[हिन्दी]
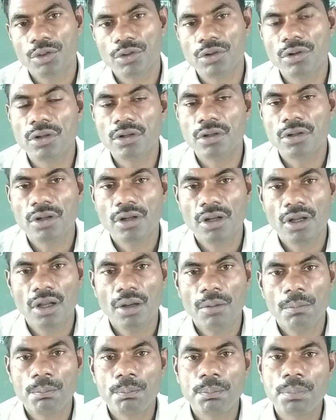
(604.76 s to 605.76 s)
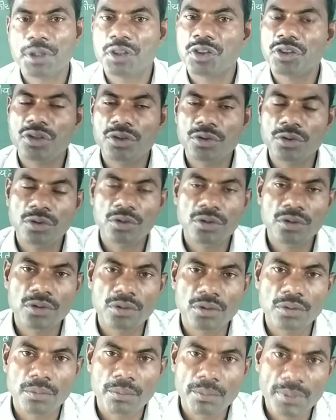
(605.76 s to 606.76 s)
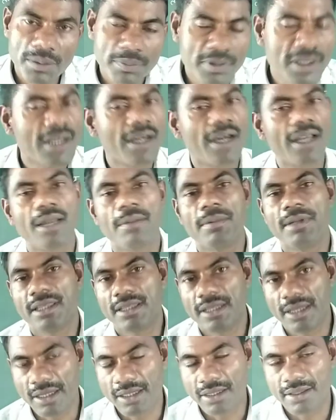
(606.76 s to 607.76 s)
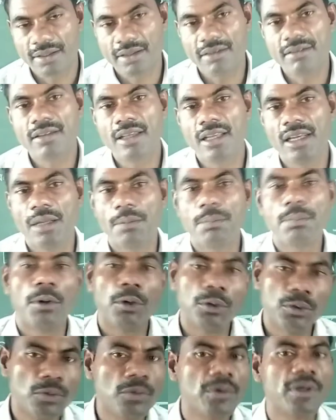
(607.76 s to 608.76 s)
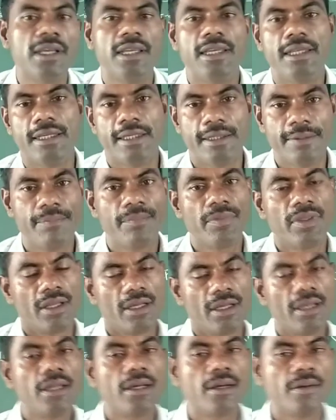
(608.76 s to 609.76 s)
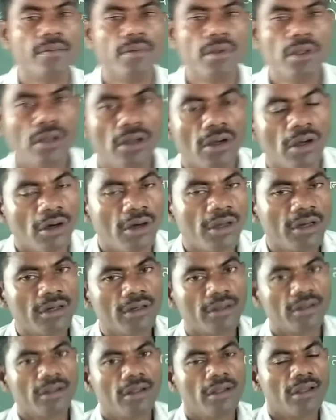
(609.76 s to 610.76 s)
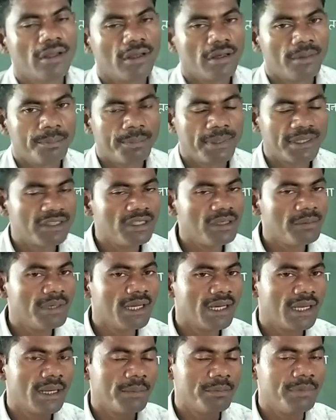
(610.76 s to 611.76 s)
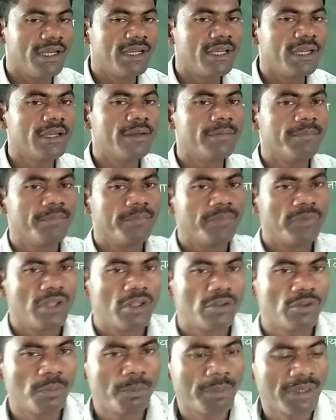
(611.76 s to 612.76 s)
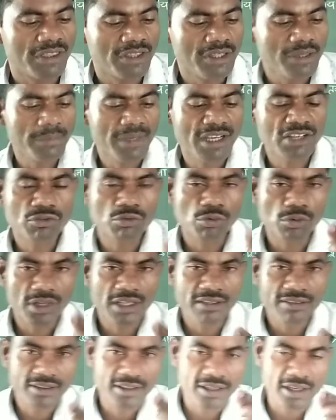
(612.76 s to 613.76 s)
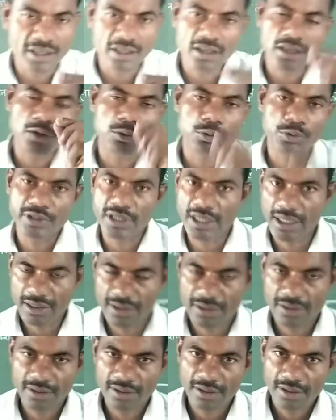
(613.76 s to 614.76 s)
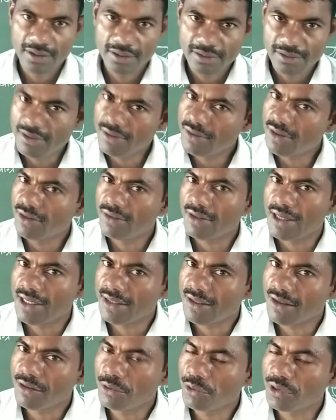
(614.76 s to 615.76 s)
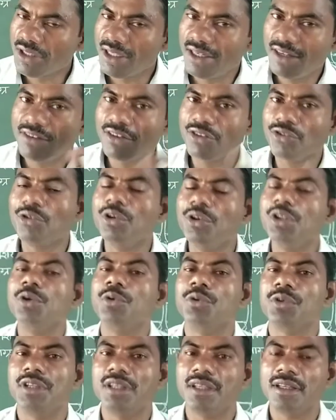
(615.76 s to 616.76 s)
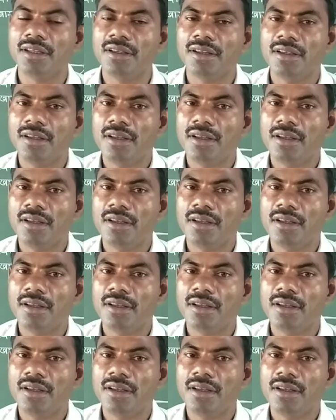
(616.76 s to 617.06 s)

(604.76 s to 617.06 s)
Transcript: तो पत्तियों में भी खाना बनता है किसके लिए पौधों के लिए है ना और पत्ती में अगर आप देखें तो पत्ती में एक छोटा सा डंठल होता है जिसकी सहायता से वो तने से जुड़ी होती है